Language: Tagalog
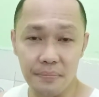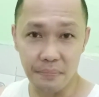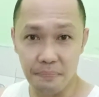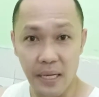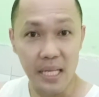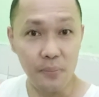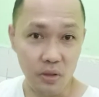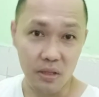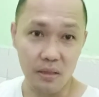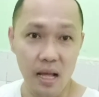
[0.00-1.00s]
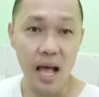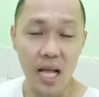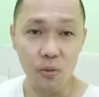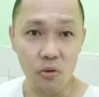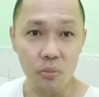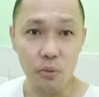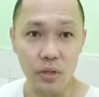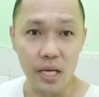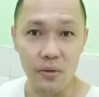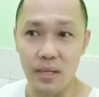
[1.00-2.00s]
palibot nakakatulong po
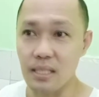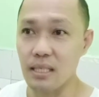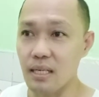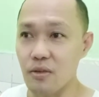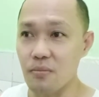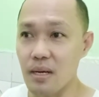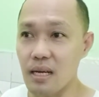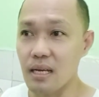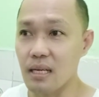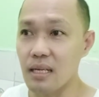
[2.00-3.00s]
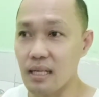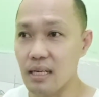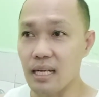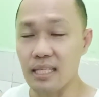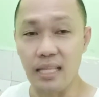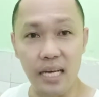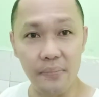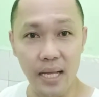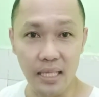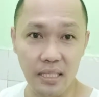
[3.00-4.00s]
tayo kasi nga yung mga nasa tanim
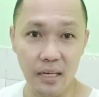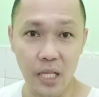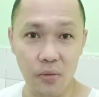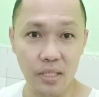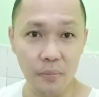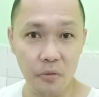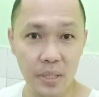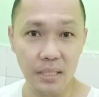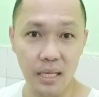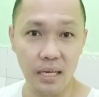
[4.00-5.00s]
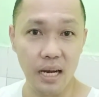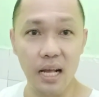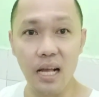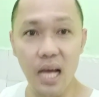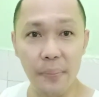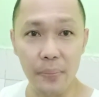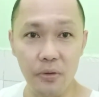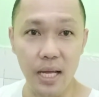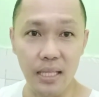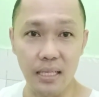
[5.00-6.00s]
natin na katulad sa probinsya nagagamit po
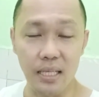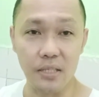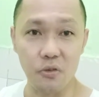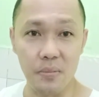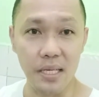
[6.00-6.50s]
natin na sobrang